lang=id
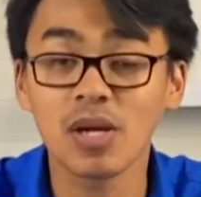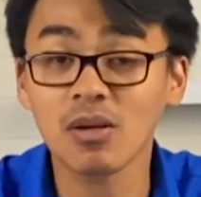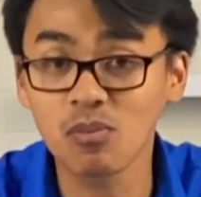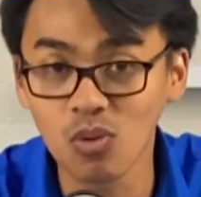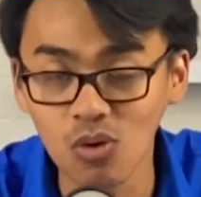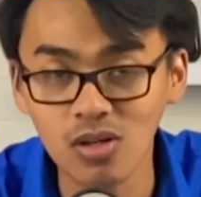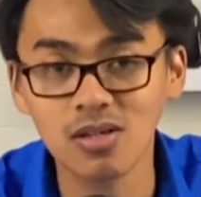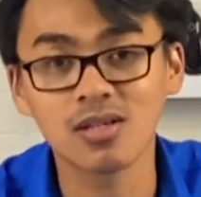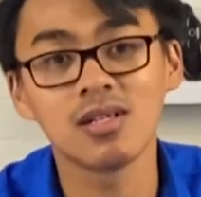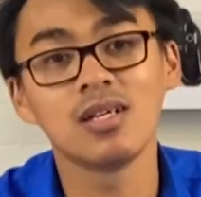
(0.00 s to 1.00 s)

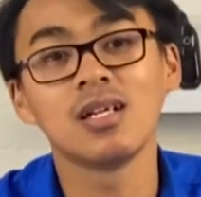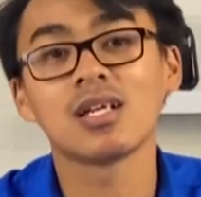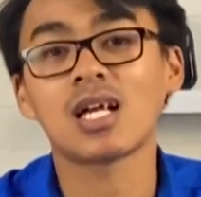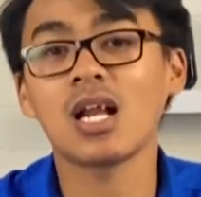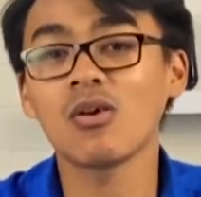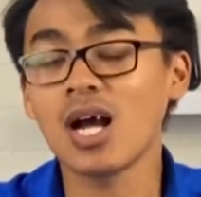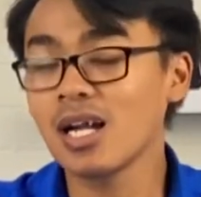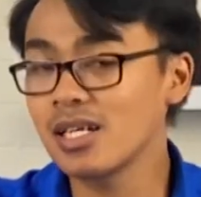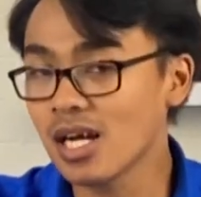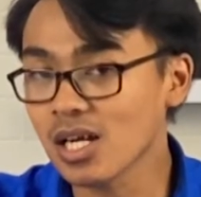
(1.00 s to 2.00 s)
MacBook kalau
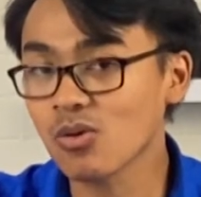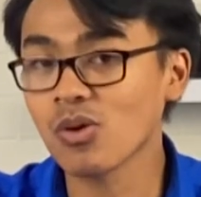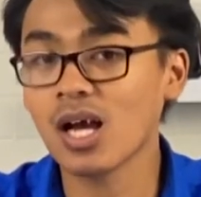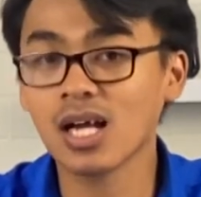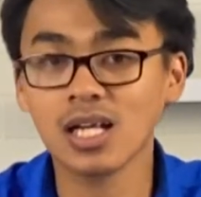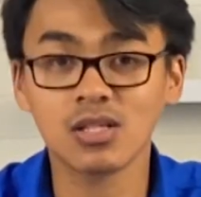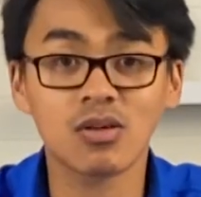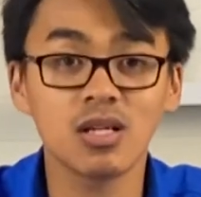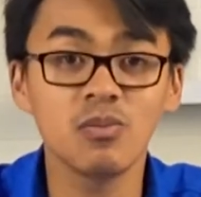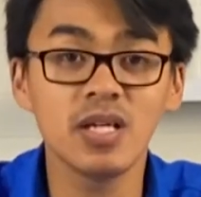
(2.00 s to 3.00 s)
ada kekurangan
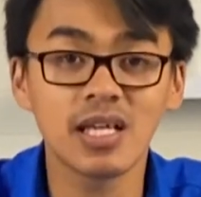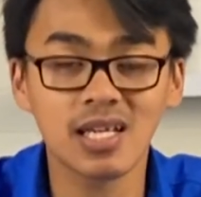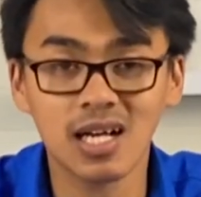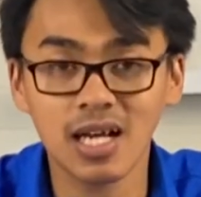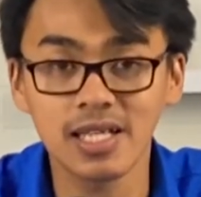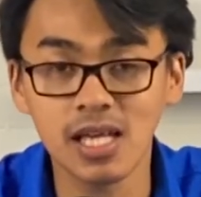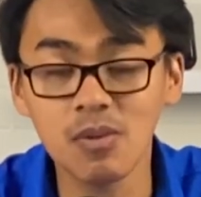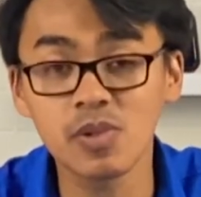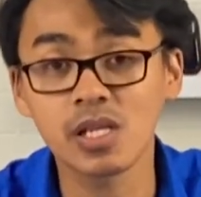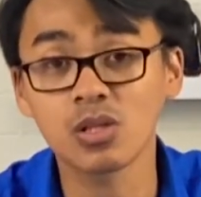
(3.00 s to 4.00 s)
atau kelebihan yang
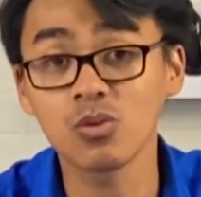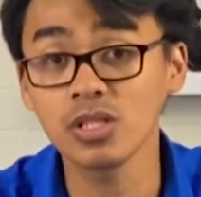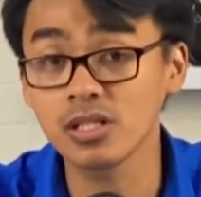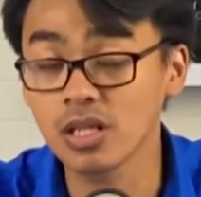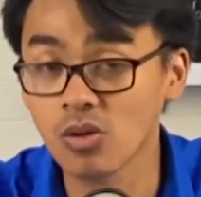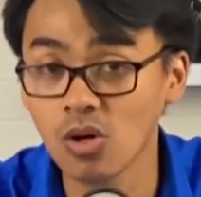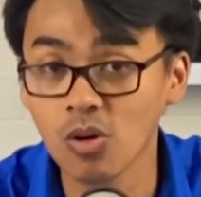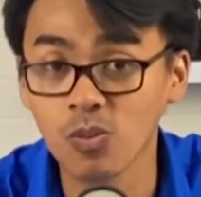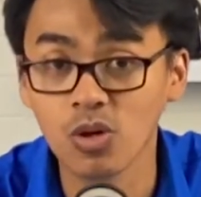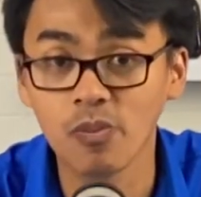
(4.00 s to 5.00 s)
lainnya bisa tulis di
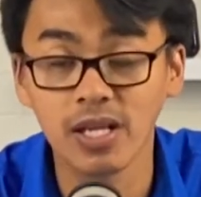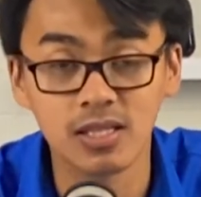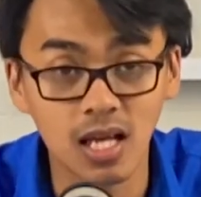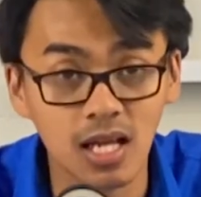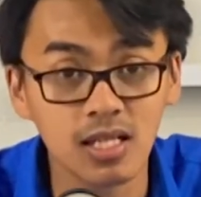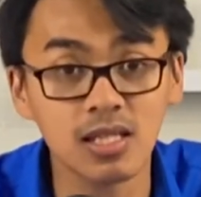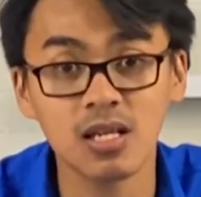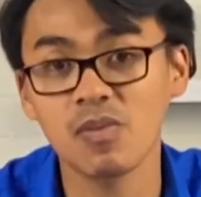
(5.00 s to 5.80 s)
kolom komentar.